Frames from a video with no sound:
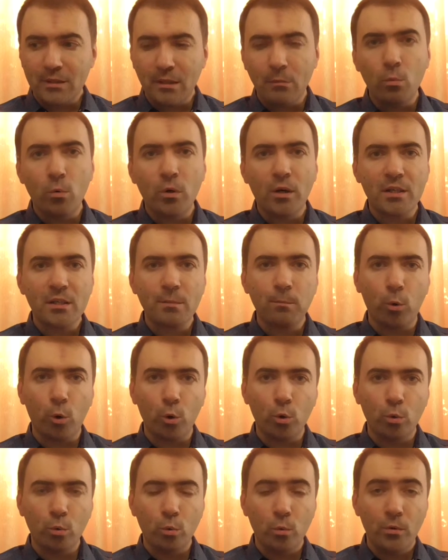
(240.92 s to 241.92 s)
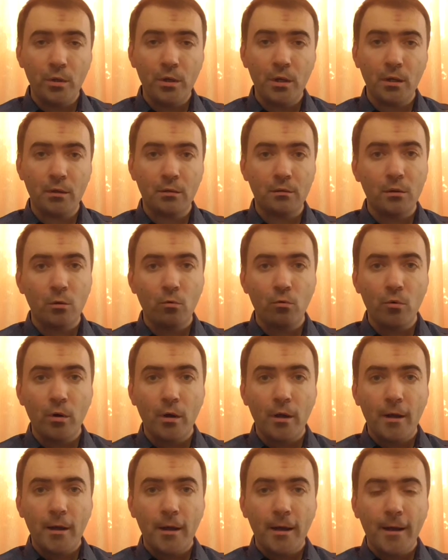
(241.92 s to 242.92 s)
самому Господу. Нет.
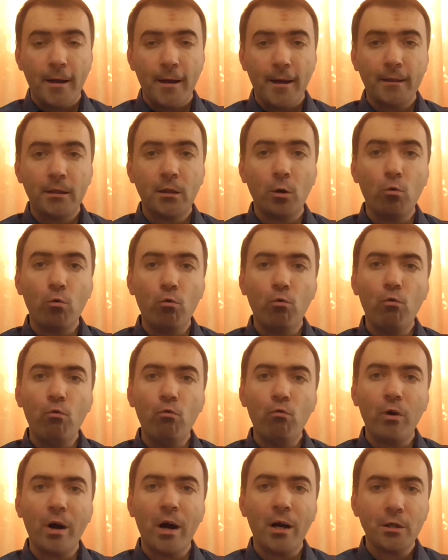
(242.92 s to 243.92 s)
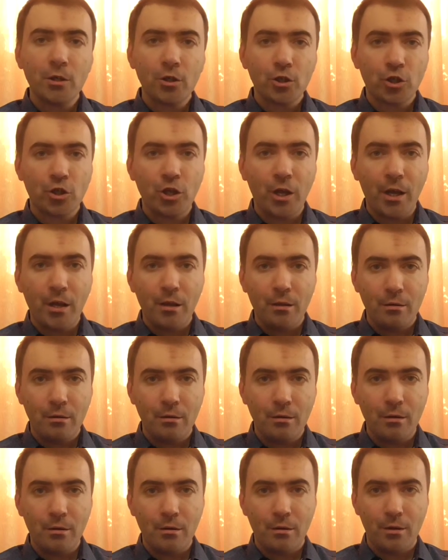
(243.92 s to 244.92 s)
Это
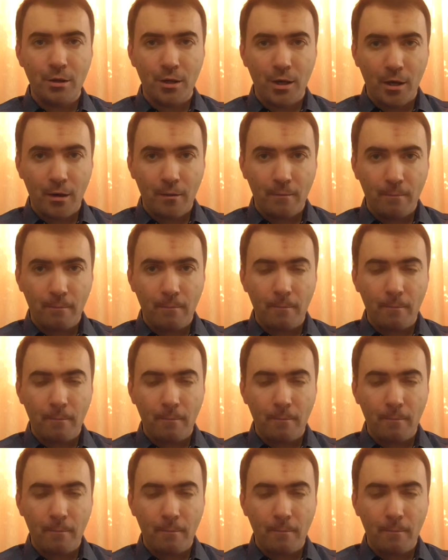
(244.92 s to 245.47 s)
уважение.